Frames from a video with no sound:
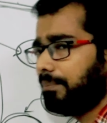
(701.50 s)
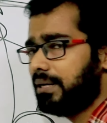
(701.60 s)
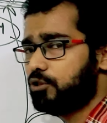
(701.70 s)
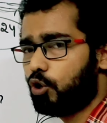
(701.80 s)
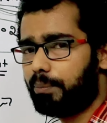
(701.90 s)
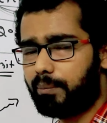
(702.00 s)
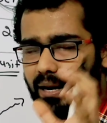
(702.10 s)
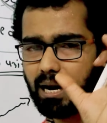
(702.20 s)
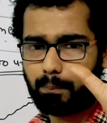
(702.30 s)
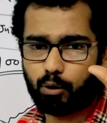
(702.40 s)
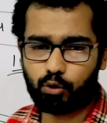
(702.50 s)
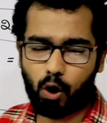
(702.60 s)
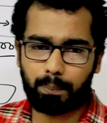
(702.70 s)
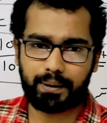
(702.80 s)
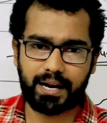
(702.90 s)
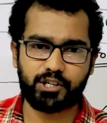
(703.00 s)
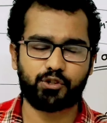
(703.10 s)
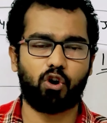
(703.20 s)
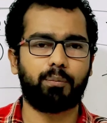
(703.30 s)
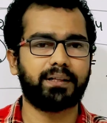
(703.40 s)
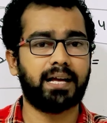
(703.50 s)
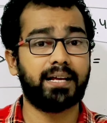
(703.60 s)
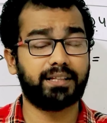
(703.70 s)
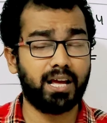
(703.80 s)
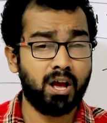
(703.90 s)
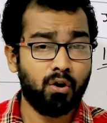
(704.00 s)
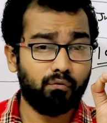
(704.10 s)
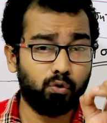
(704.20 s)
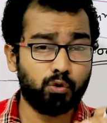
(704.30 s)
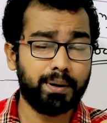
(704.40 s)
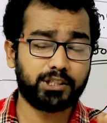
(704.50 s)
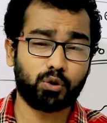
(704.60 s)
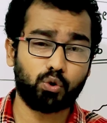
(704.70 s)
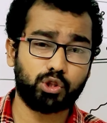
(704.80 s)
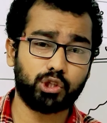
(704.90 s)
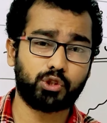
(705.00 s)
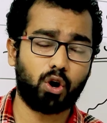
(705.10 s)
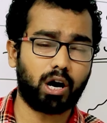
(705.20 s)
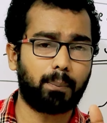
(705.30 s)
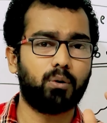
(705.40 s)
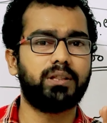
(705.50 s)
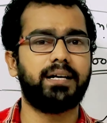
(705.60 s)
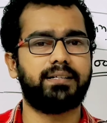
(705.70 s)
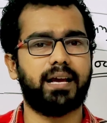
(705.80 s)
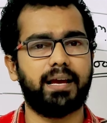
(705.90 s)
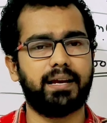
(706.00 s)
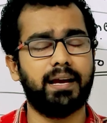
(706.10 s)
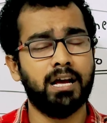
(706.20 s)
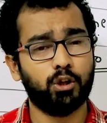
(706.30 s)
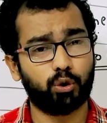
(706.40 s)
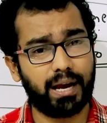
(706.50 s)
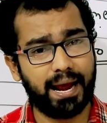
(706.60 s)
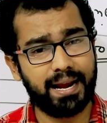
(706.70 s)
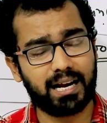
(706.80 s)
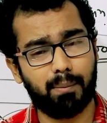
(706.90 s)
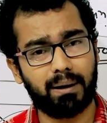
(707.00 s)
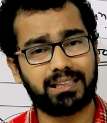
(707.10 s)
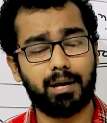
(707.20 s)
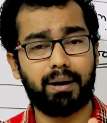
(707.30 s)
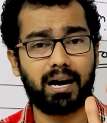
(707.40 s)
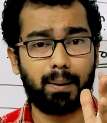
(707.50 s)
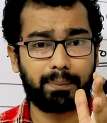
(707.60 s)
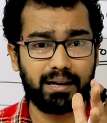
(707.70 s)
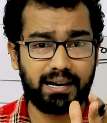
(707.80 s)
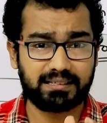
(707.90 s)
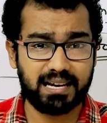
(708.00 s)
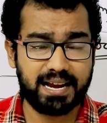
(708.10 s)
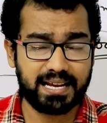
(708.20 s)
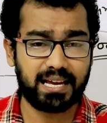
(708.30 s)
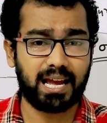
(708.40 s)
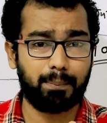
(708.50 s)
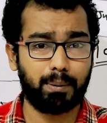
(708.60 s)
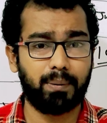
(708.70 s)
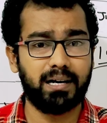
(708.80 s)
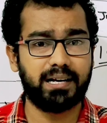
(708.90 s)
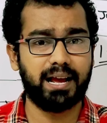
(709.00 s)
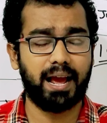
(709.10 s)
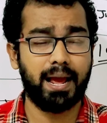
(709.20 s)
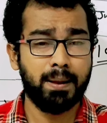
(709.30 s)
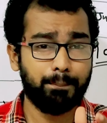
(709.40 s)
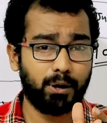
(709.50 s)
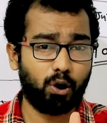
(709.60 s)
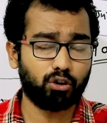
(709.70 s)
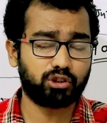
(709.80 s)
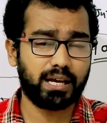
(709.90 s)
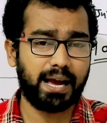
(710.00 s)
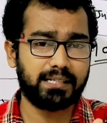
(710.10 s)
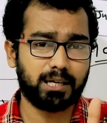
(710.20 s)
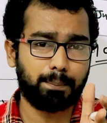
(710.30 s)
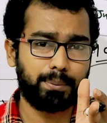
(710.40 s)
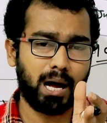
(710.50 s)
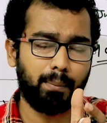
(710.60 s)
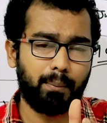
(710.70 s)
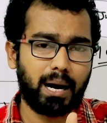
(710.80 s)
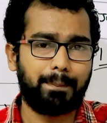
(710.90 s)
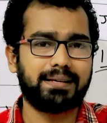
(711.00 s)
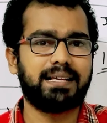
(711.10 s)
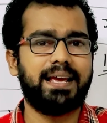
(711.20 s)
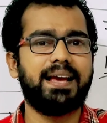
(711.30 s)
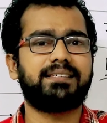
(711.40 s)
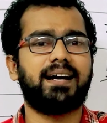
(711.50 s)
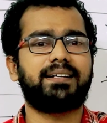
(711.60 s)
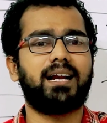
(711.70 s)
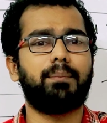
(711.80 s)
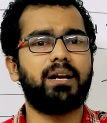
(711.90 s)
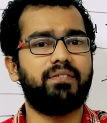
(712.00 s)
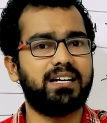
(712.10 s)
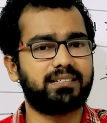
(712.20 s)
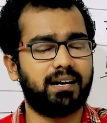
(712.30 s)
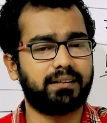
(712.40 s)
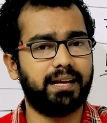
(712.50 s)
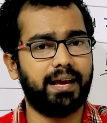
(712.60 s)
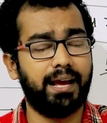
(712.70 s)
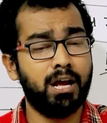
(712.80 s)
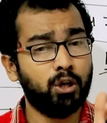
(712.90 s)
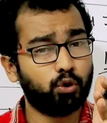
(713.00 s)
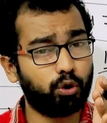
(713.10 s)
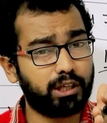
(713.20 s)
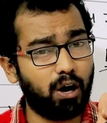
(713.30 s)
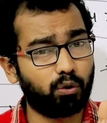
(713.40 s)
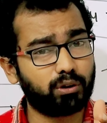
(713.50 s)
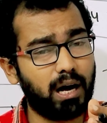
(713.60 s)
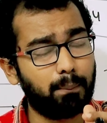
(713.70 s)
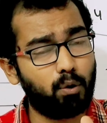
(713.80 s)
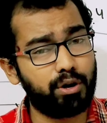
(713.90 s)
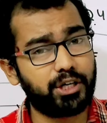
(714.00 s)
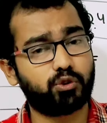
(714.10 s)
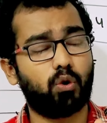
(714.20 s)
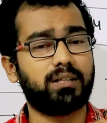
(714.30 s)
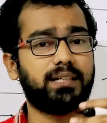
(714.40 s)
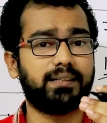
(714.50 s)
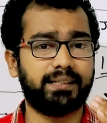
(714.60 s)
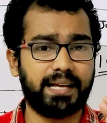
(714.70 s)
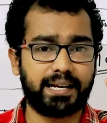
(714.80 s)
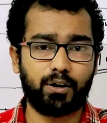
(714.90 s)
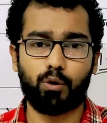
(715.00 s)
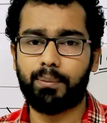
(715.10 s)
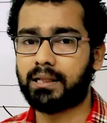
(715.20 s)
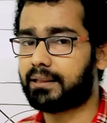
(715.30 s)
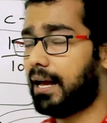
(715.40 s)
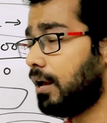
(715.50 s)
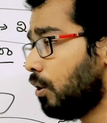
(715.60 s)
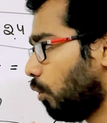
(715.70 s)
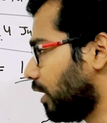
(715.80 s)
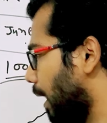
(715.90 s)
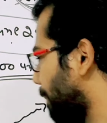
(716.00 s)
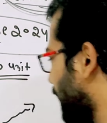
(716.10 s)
का भी जो भी मैंने आपको टॉप टेन स्टॉक बताए थे उनमें से कुछ स्टॉक आपको दिख जाएंगे तो कहने का मतलब अगर आपकी रिस्क लेने की कैपेबिलिटी है बिकॉज क्या है जब भी हम हमारा पैसा एक सेक्टर में इन्वेस्ट करते हैं तो क्या होता है हमको रिस्क थोड़ा ज्यादा देखने को मिलता है और यहाँ